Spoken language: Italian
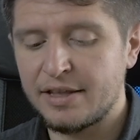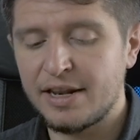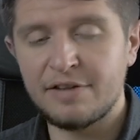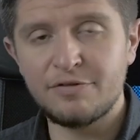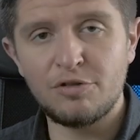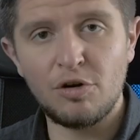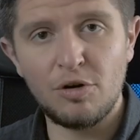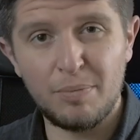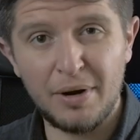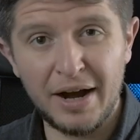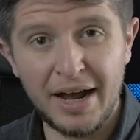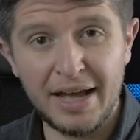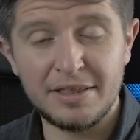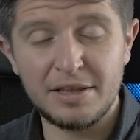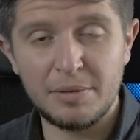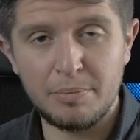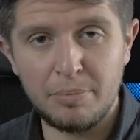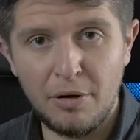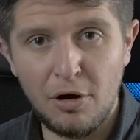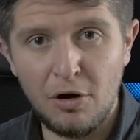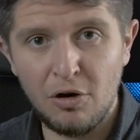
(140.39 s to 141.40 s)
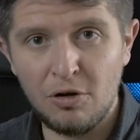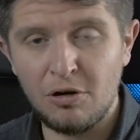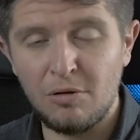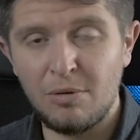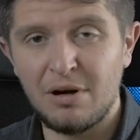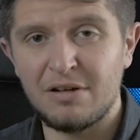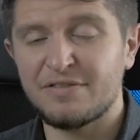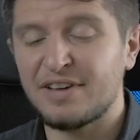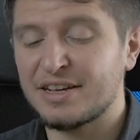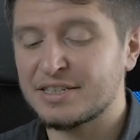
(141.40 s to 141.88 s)
li avevo pagati poco
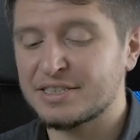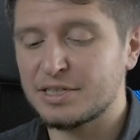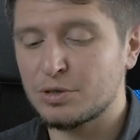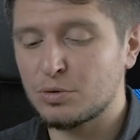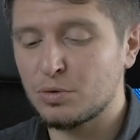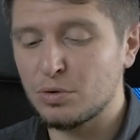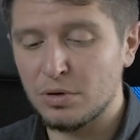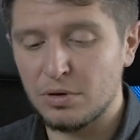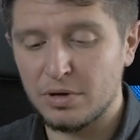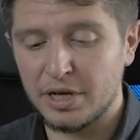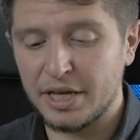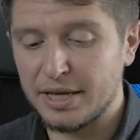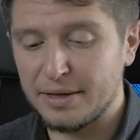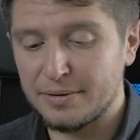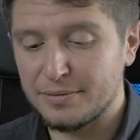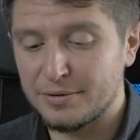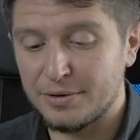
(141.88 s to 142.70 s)
ma vi assicuro che